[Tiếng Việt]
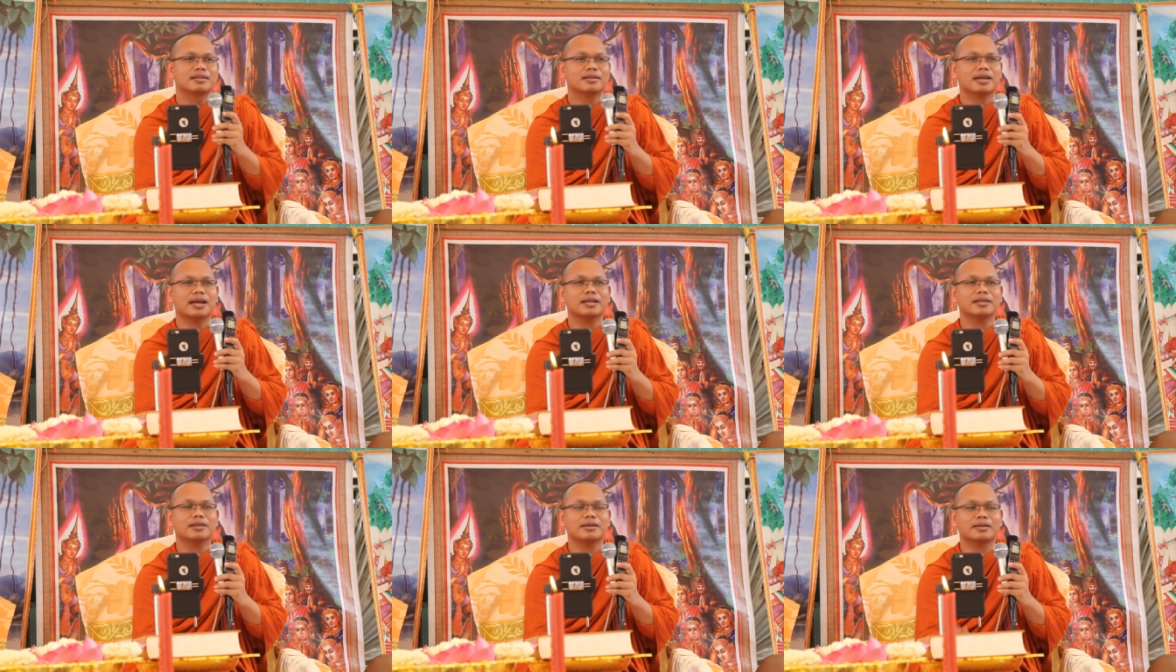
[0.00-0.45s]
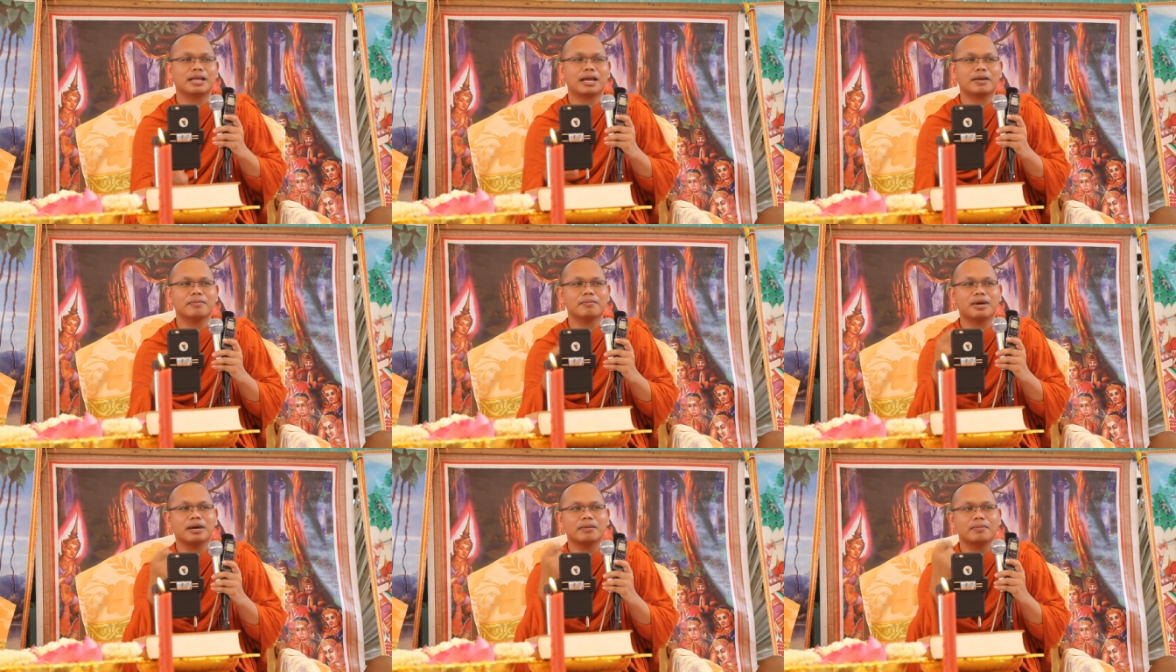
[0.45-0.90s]
tay ta
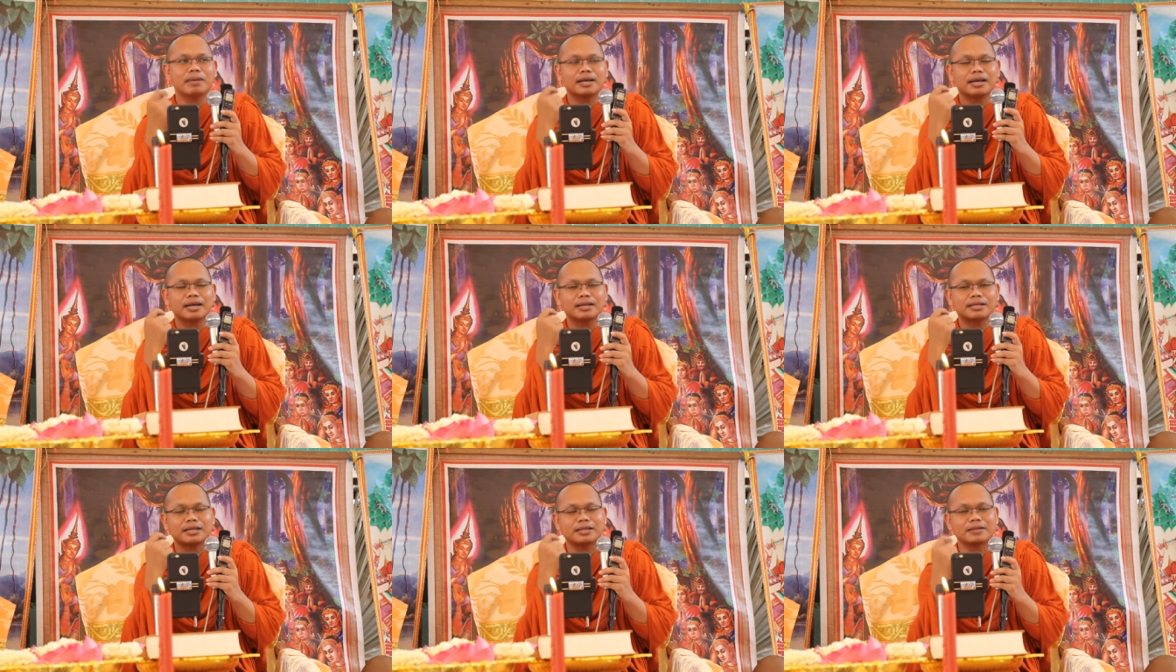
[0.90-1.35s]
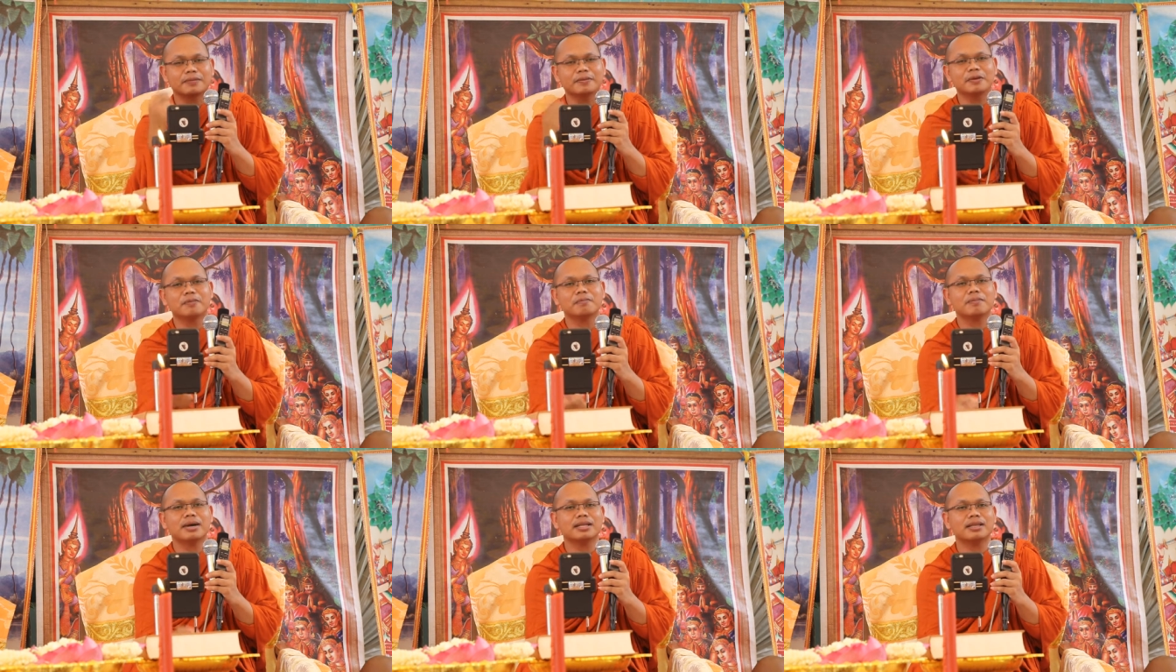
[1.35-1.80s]
thà bà mình đang ta
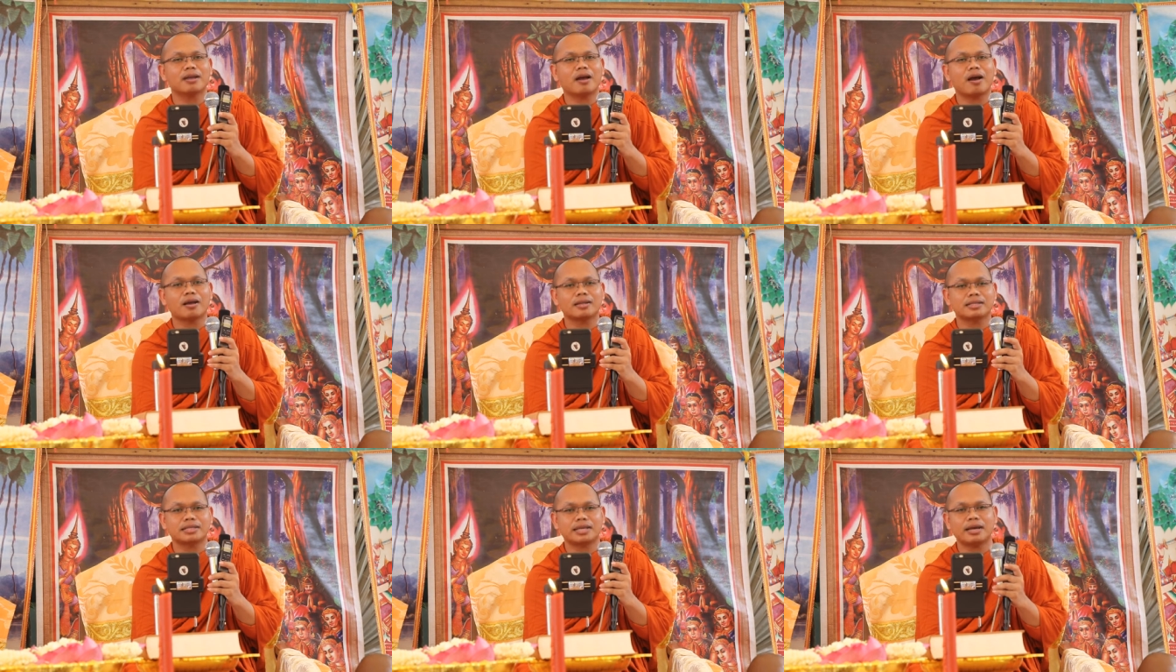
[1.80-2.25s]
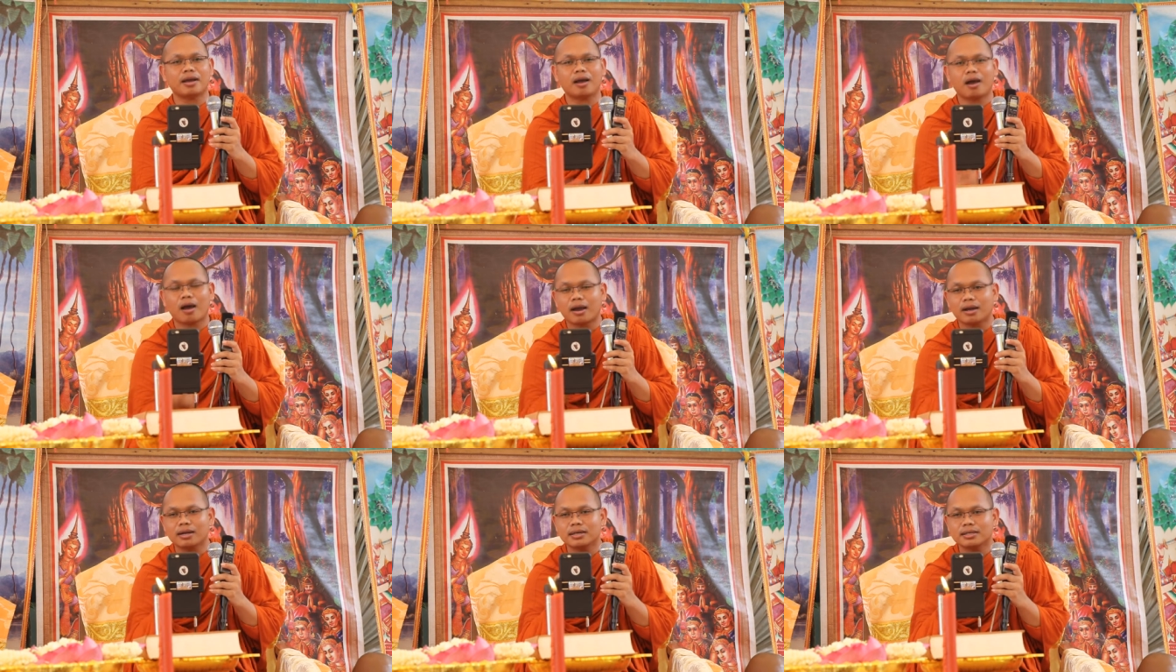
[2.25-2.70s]
vơ mách chế
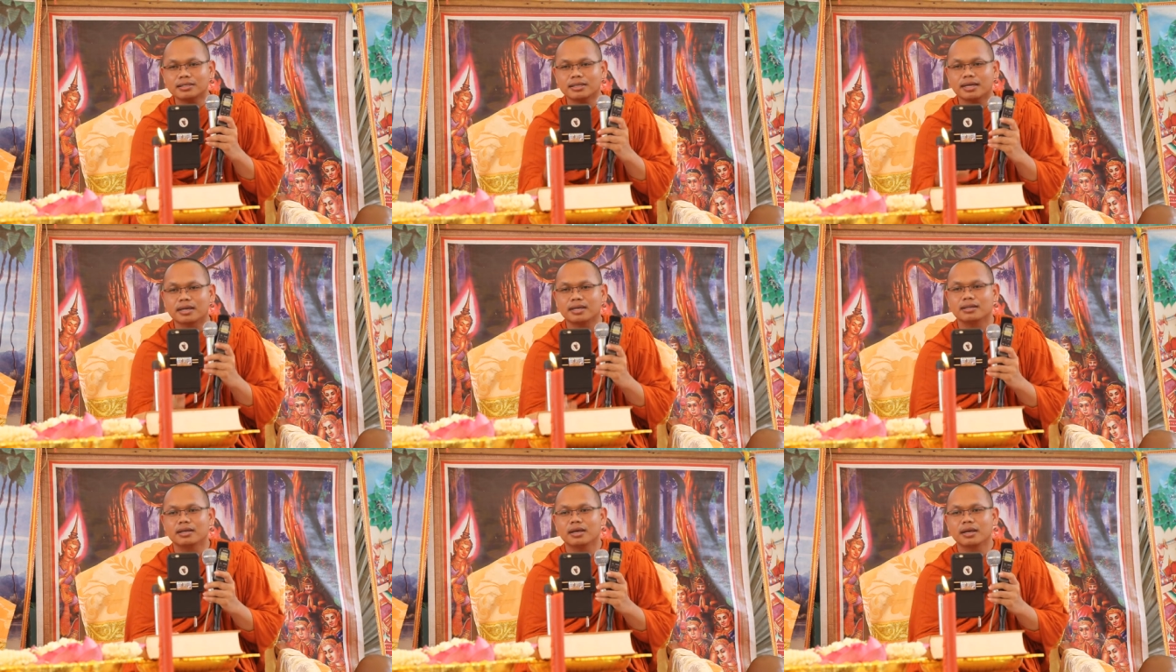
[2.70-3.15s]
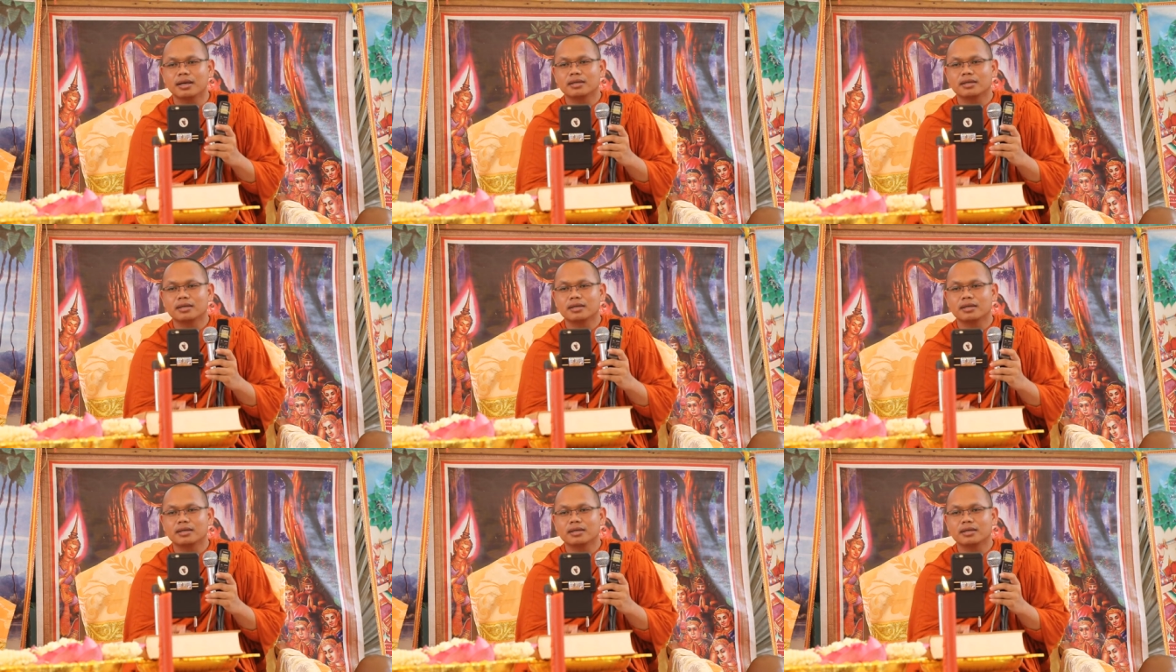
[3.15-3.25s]
ăn chất